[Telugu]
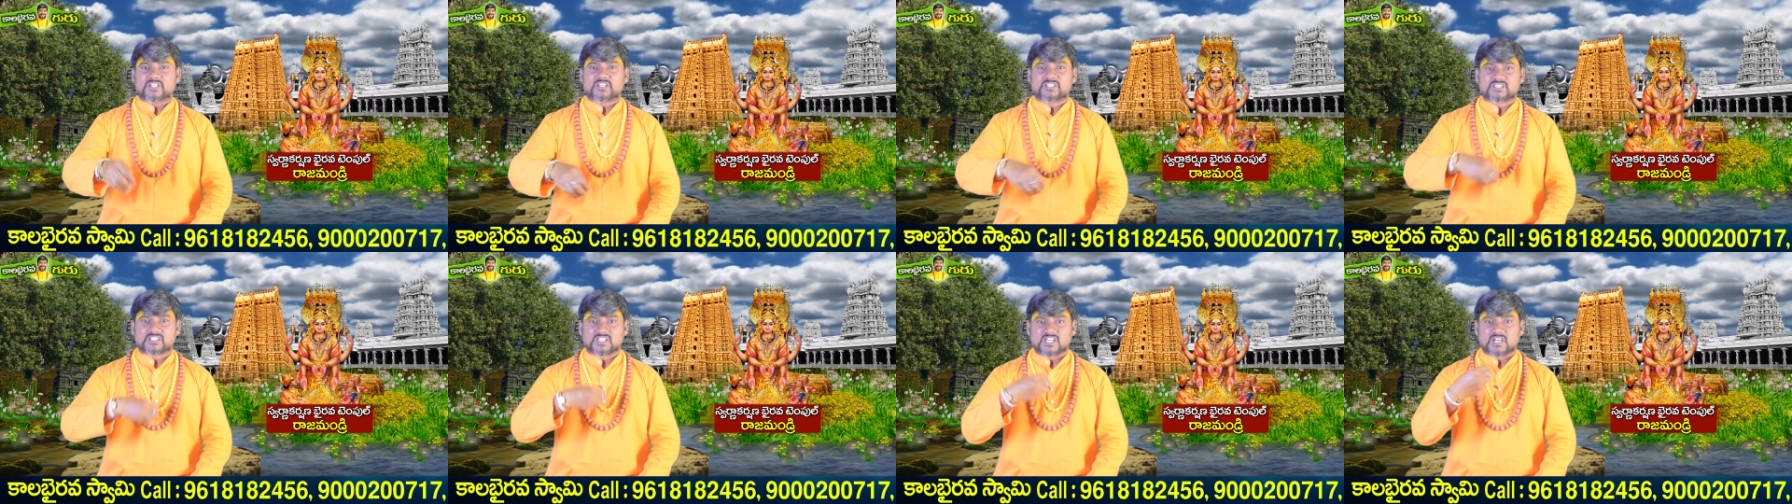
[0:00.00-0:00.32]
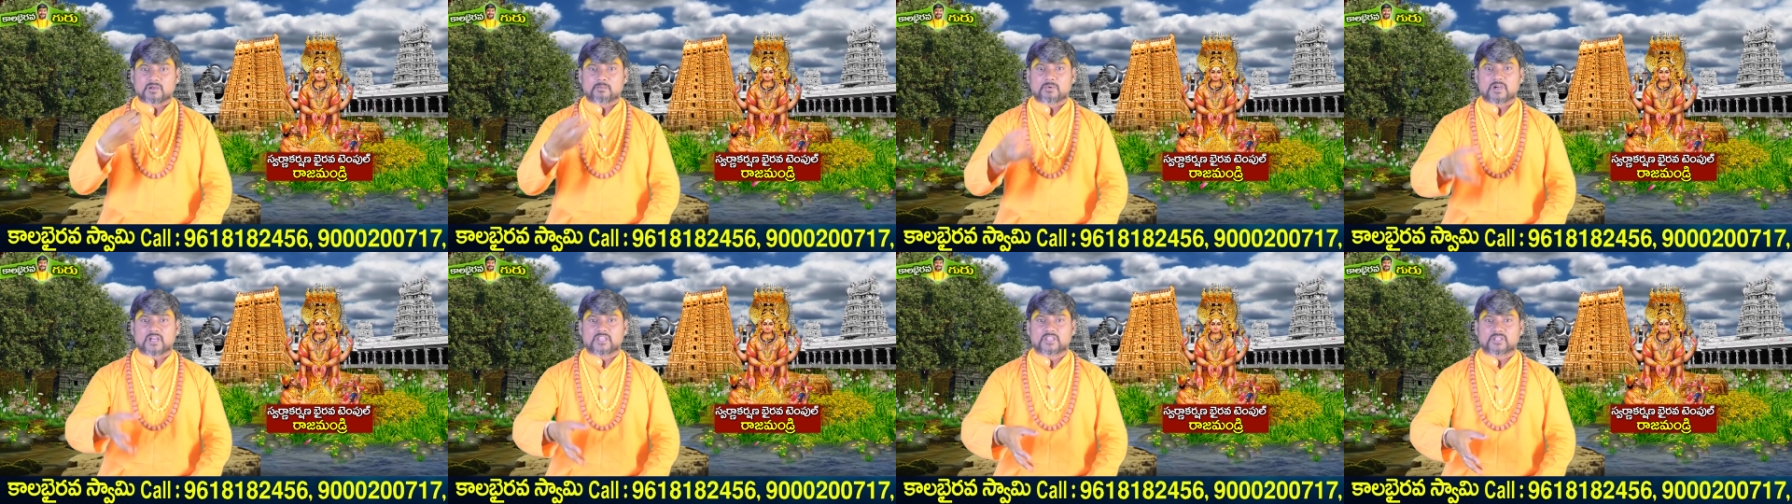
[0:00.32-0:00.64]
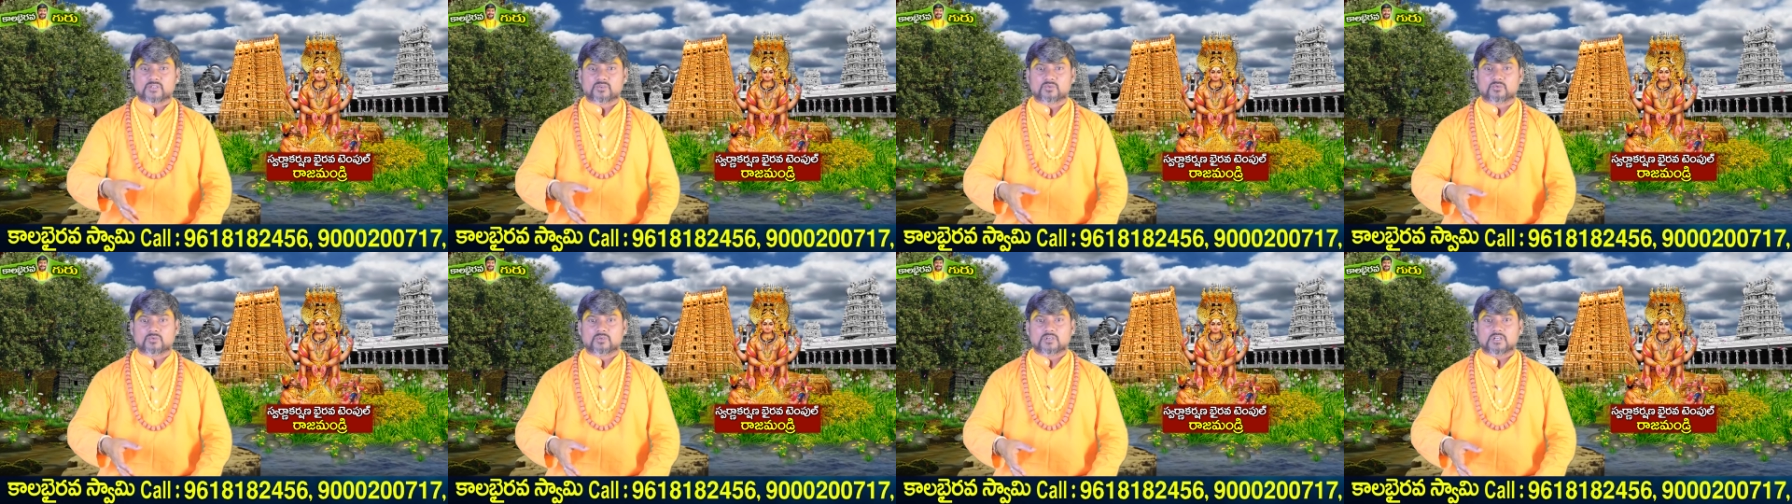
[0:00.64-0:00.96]

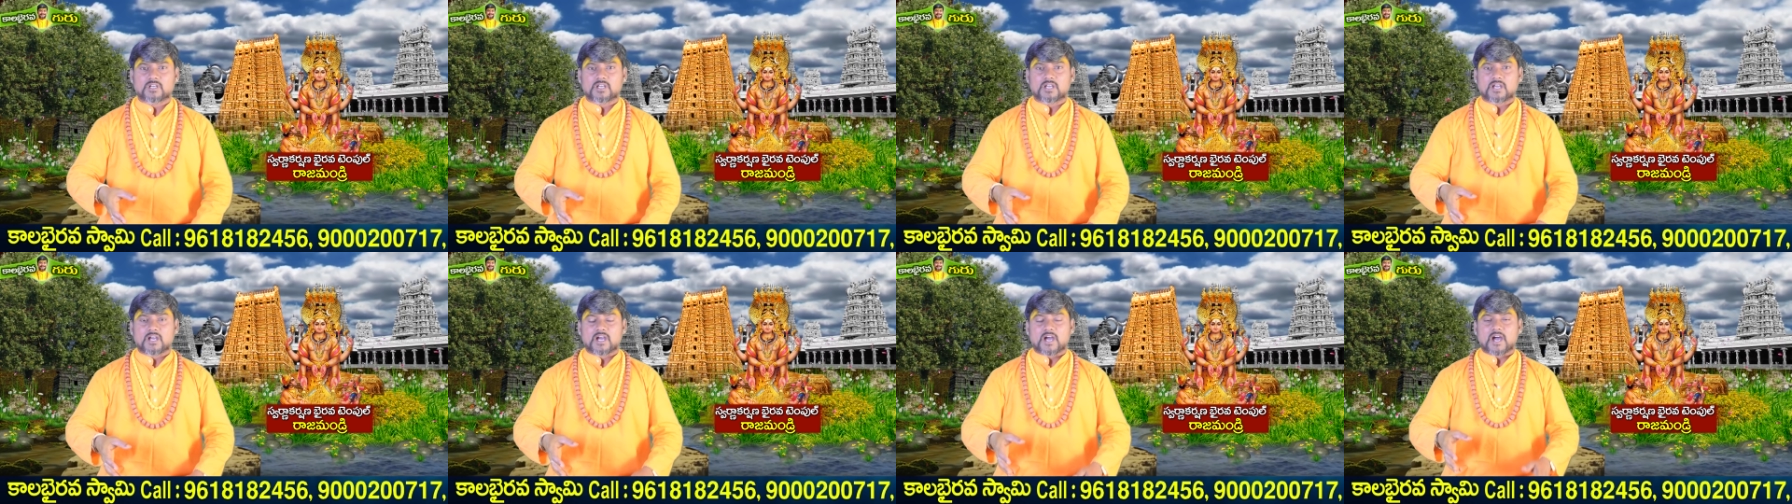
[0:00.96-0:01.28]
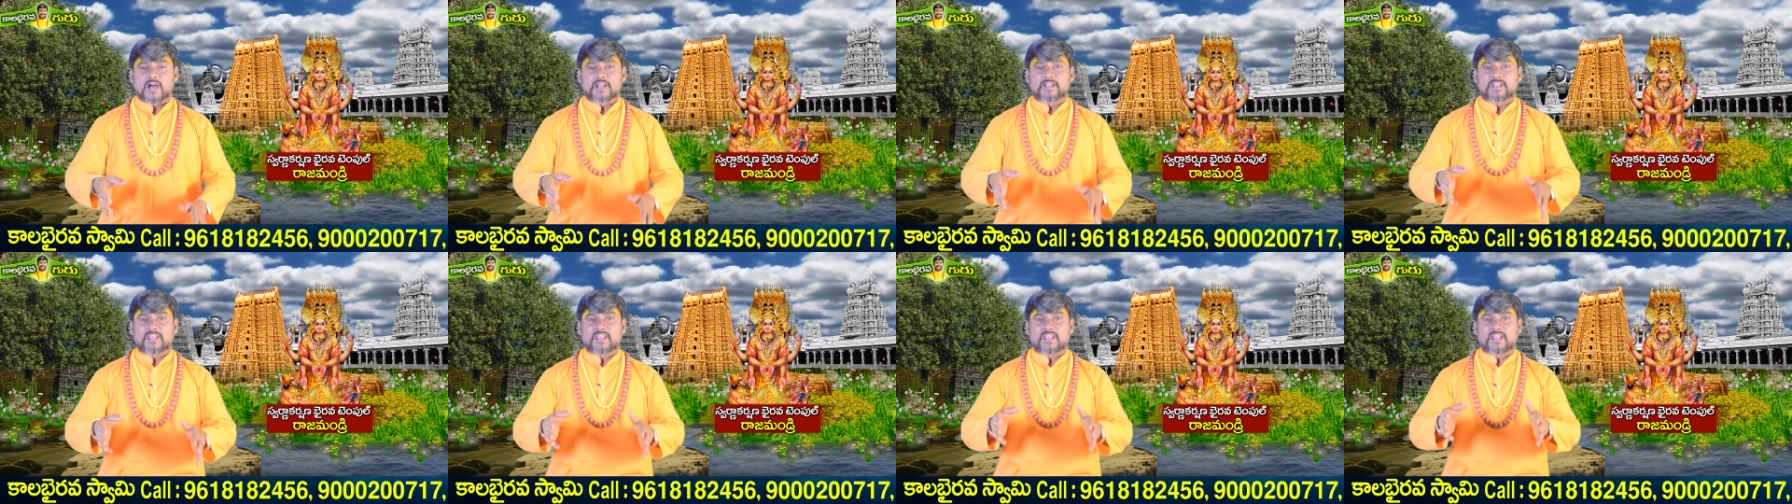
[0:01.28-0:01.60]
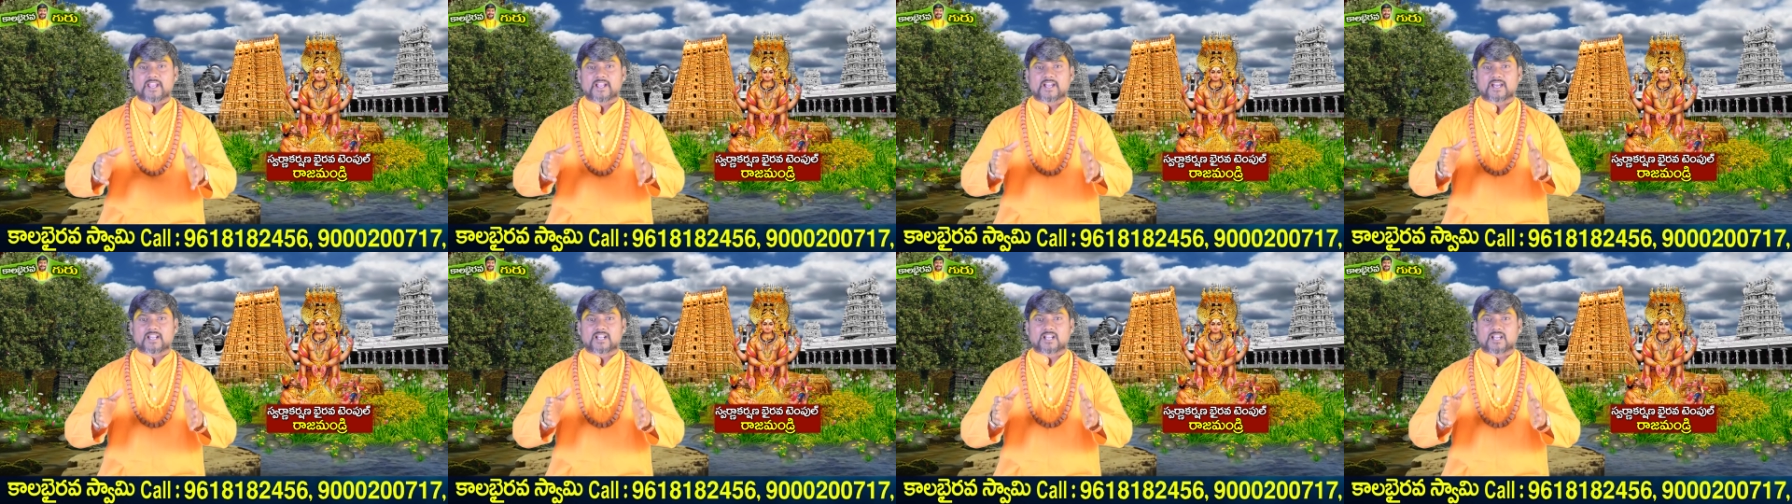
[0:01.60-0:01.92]
ఈర్ష్యాబాధను
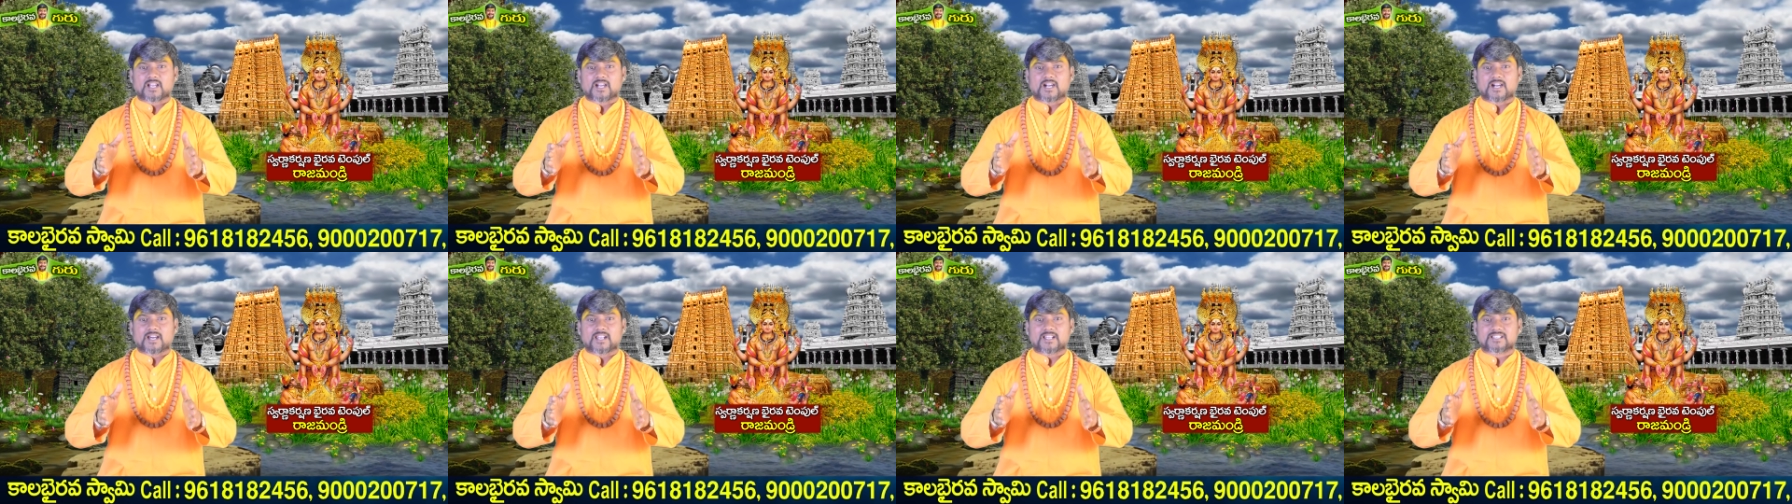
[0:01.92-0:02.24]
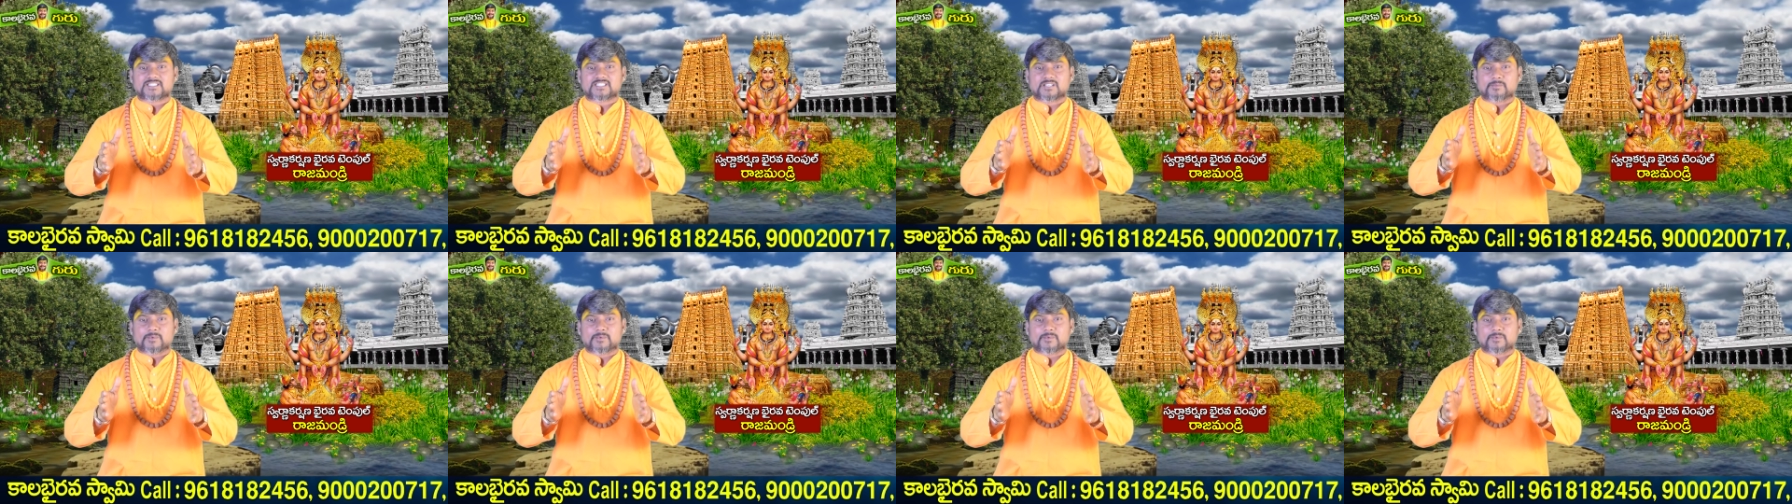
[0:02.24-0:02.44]
అనేక రకాల